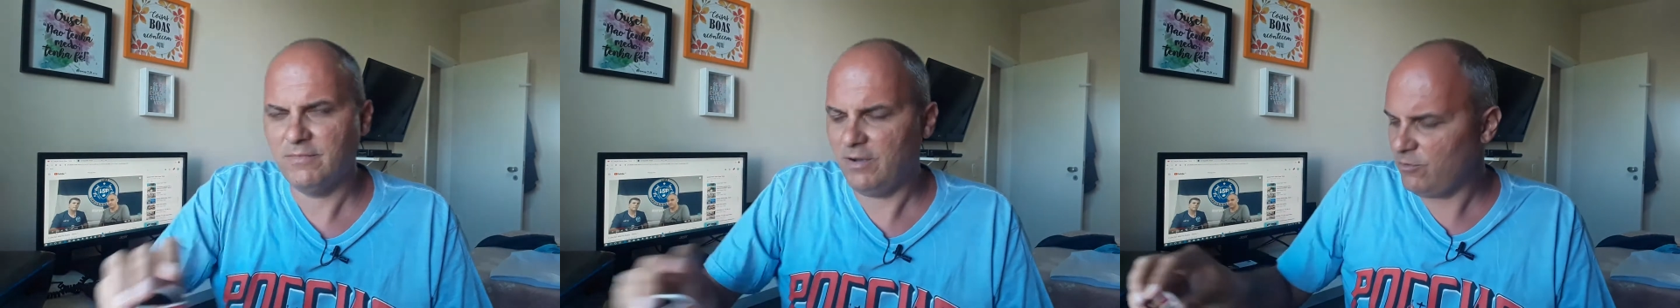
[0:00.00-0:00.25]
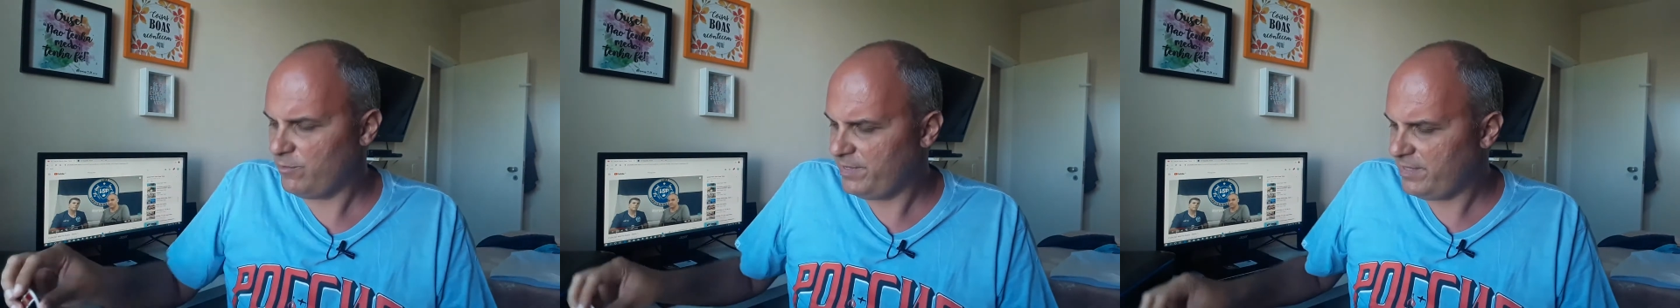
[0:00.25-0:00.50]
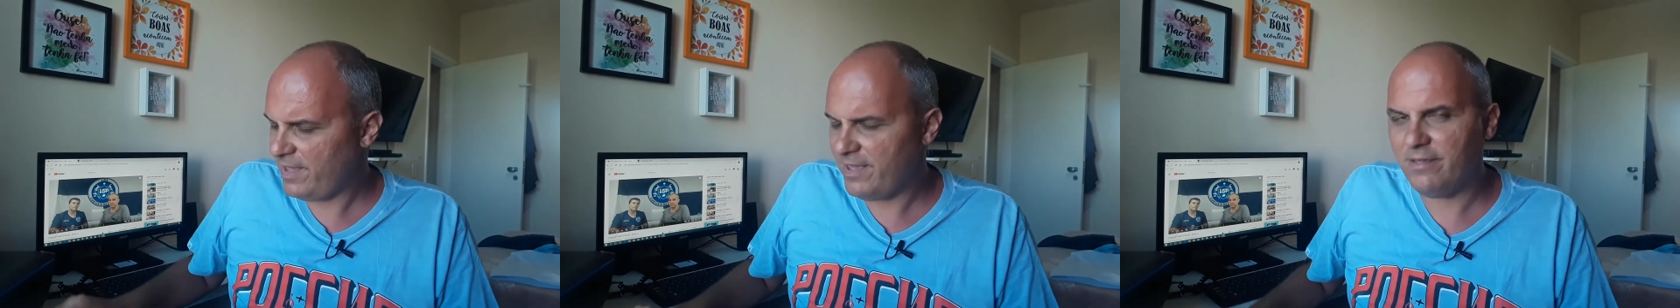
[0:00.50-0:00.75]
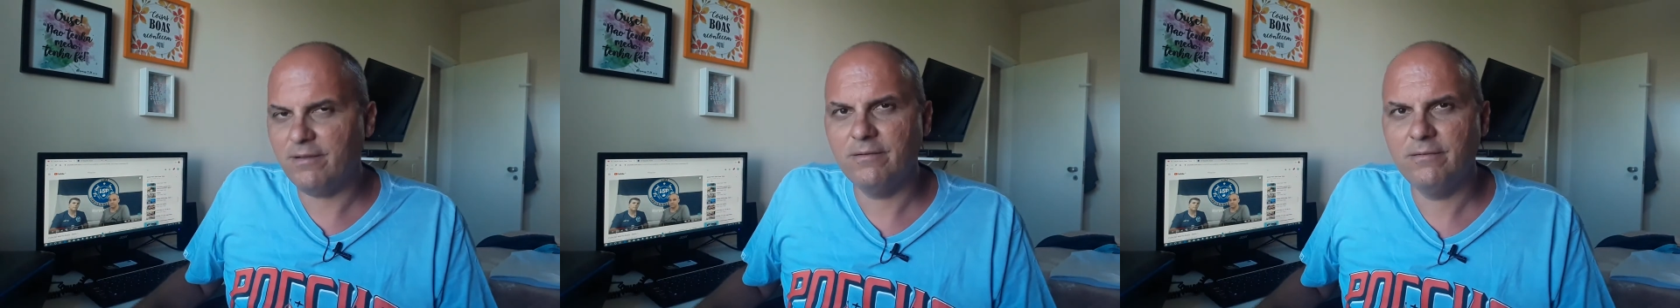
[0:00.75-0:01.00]
Alguma
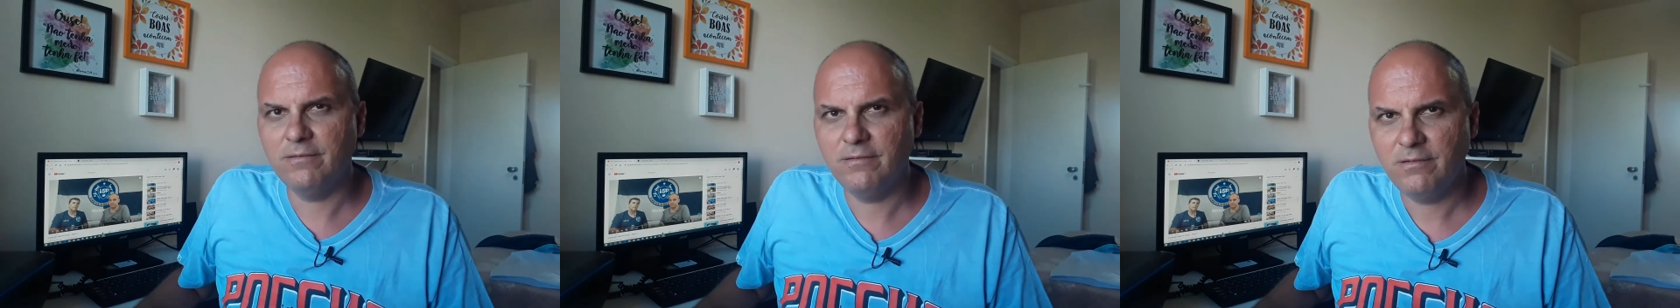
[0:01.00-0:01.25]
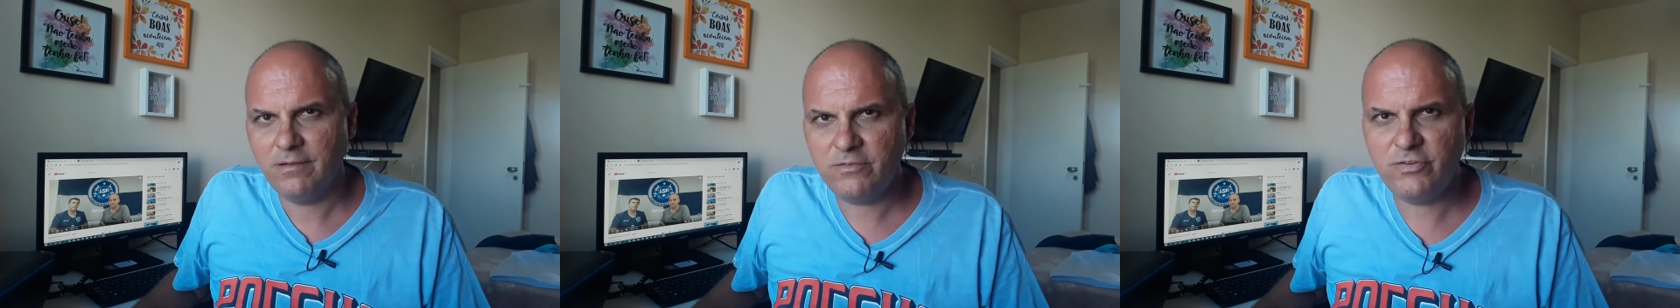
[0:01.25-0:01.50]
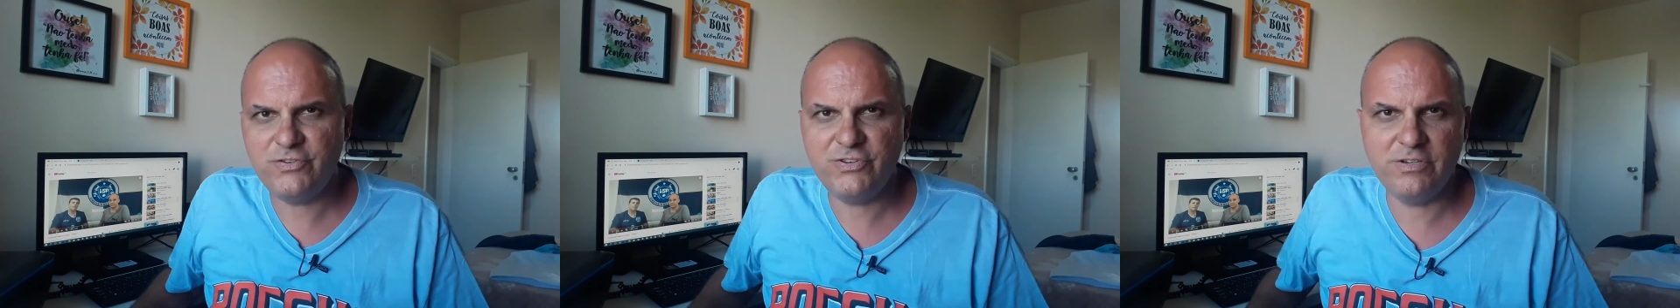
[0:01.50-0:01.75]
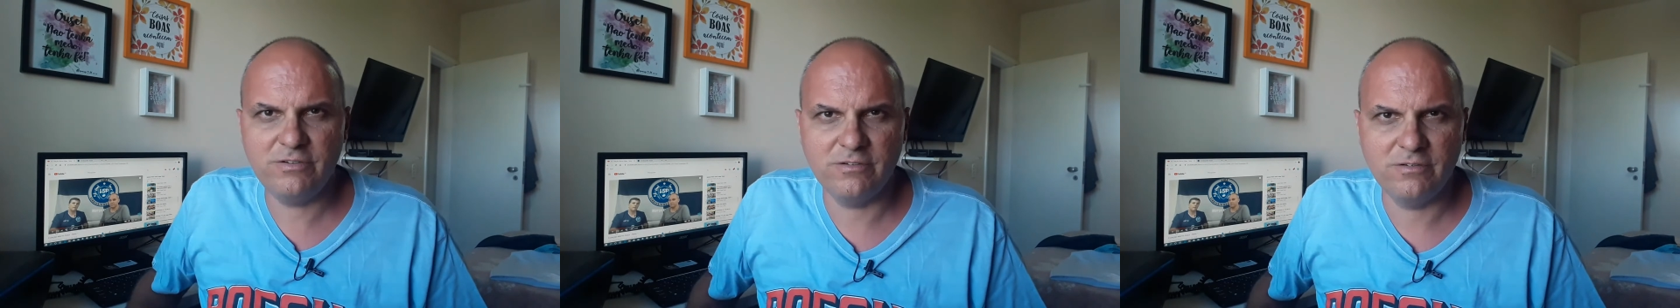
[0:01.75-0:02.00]
ideia? Eu te
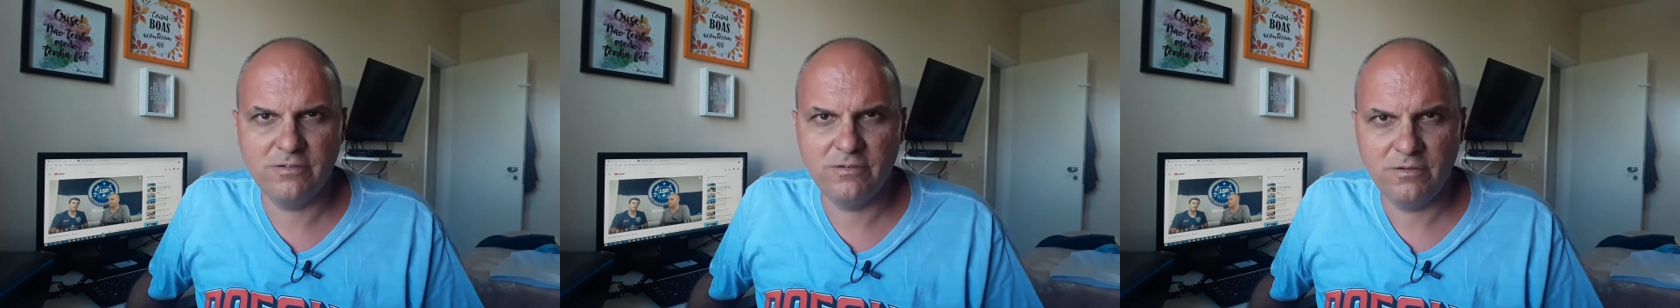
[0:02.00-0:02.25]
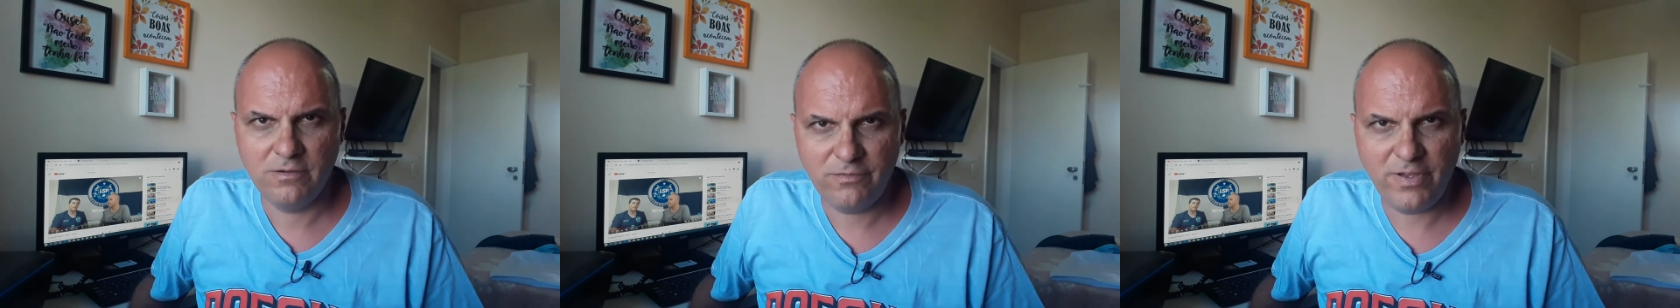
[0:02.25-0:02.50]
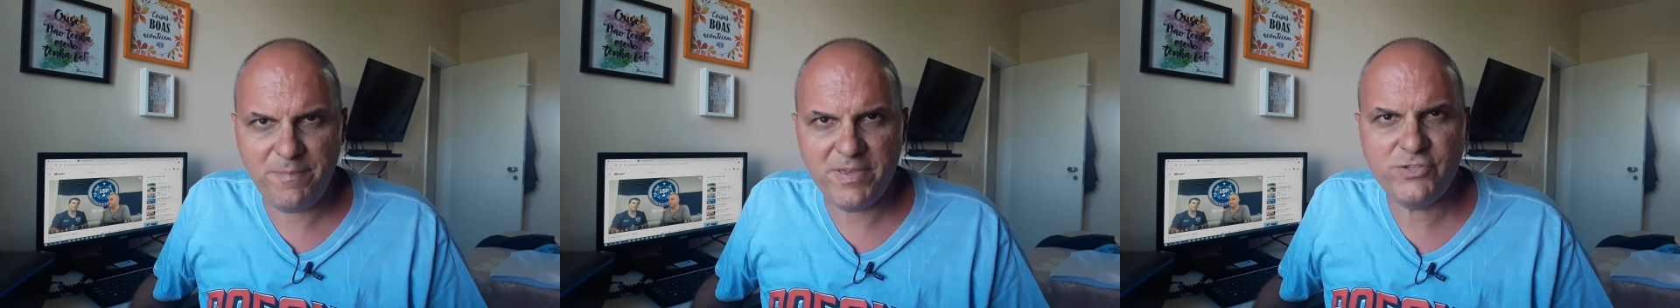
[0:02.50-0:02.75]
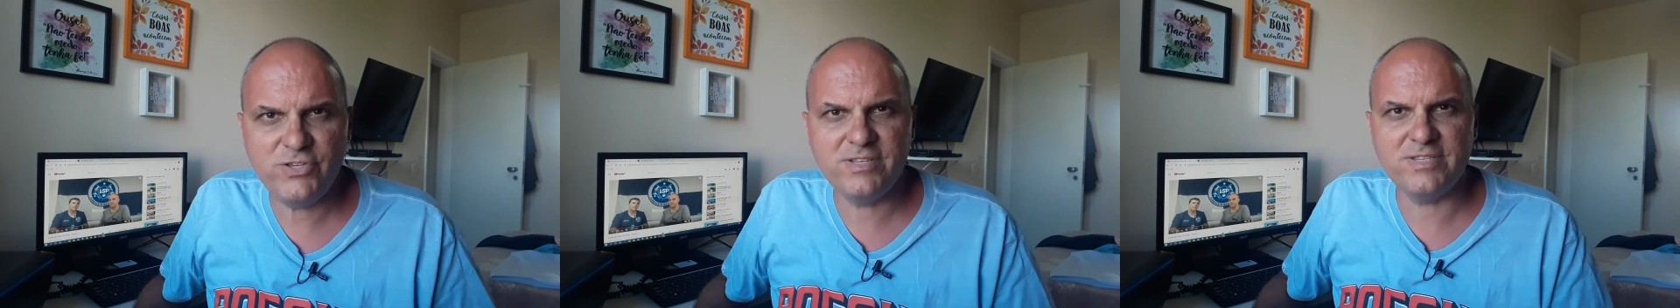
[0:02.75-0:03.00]
digo, foi a
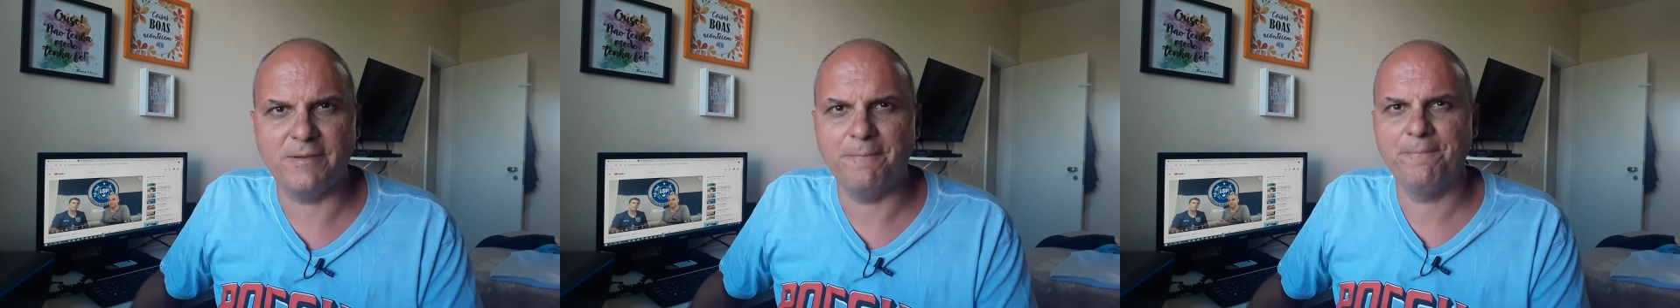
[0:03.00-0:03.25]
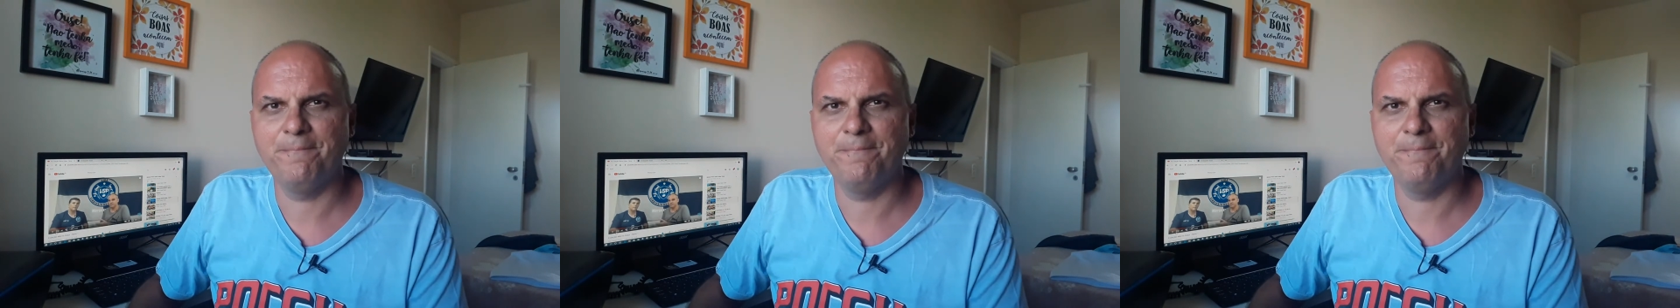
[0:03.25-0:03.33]
Bertisa.